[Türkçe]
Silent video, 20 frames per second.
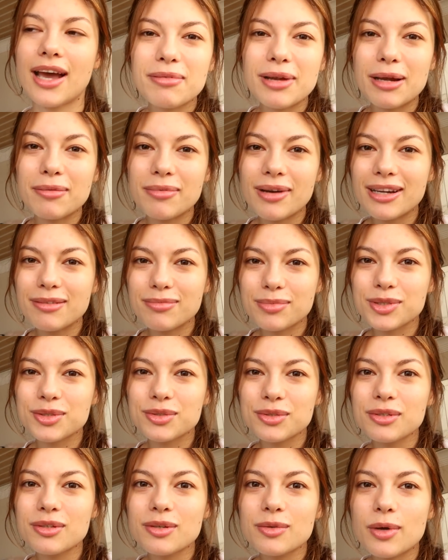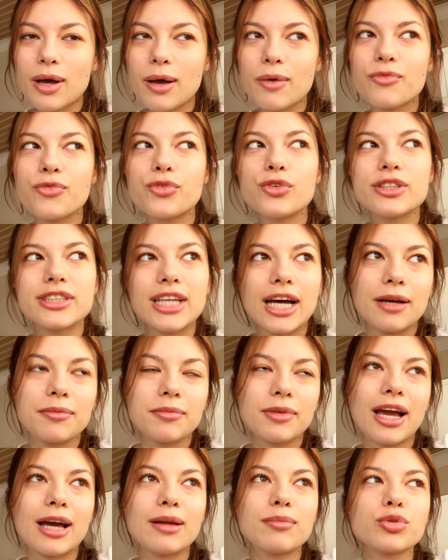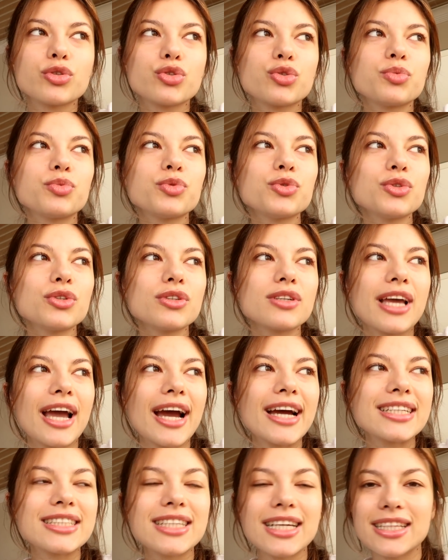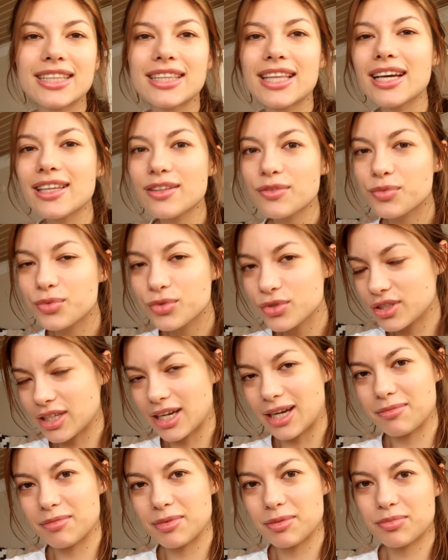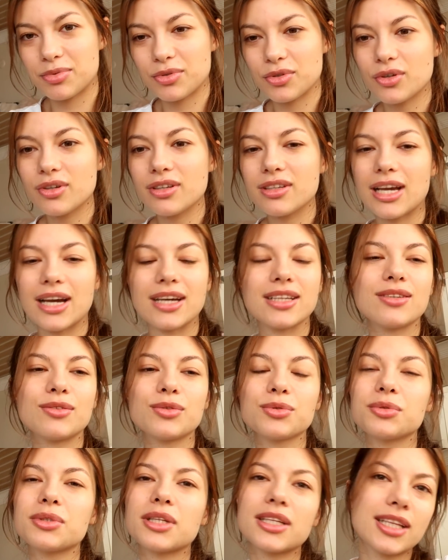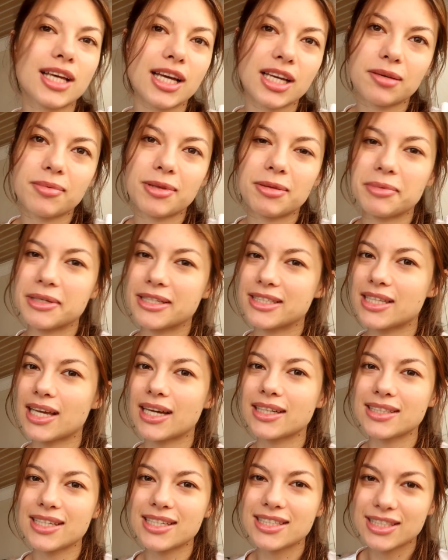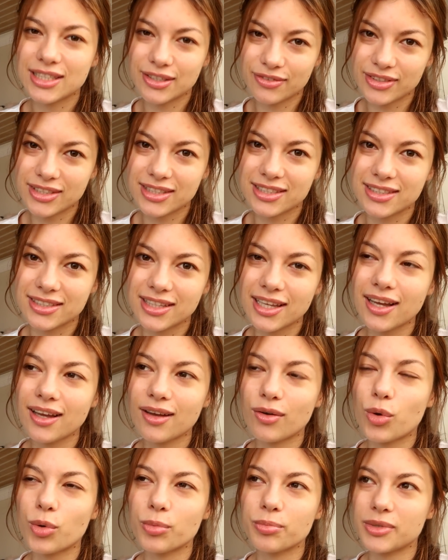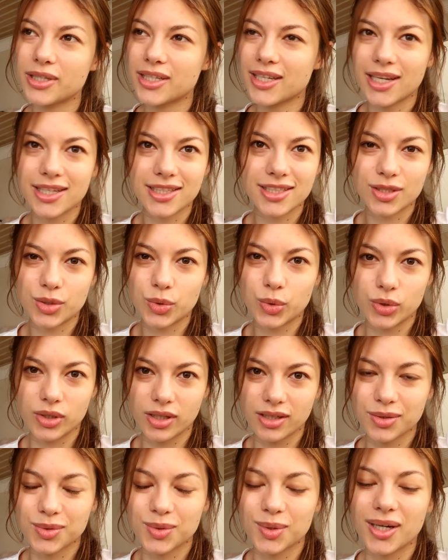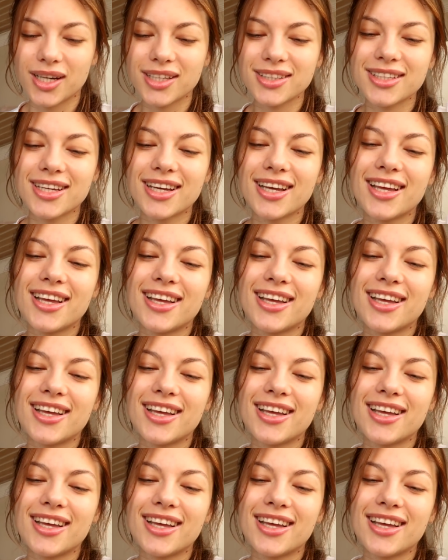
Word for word: Beraber Batu full time yani botu bunu gerçekten full time yapıyor. Yani onu da takip etmek isterseniz Twitter'da 10.000'i geçti o da şu an.